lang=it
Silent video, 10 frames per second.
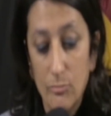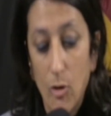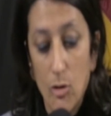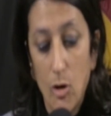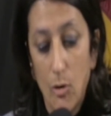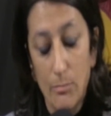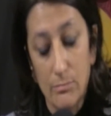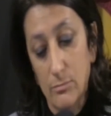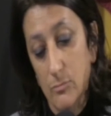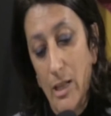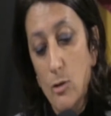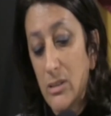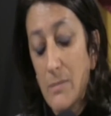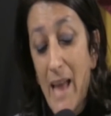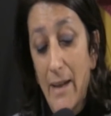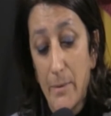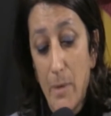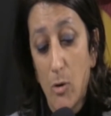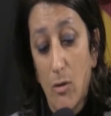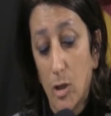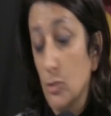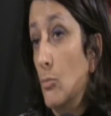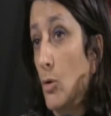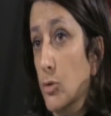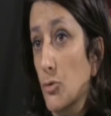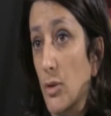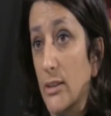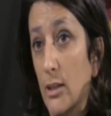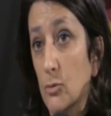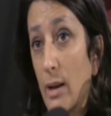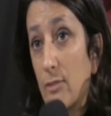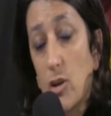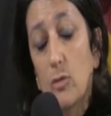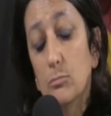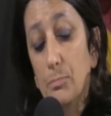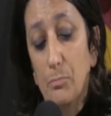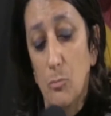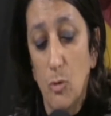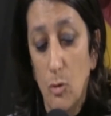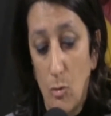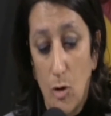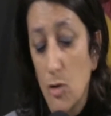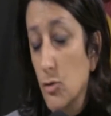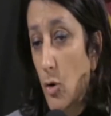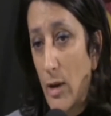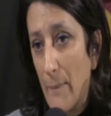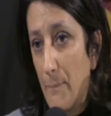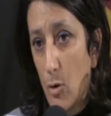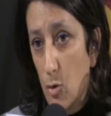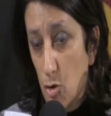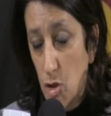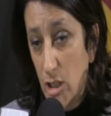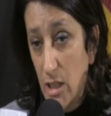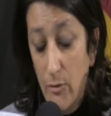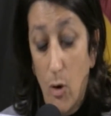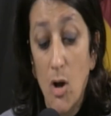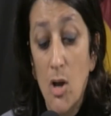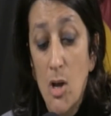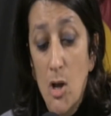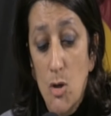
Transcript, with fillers: voglio, mm, negli ultimi anni abbiamo lavorato molto su Rete Natura, c'era un, un, grosso gap conoscitivo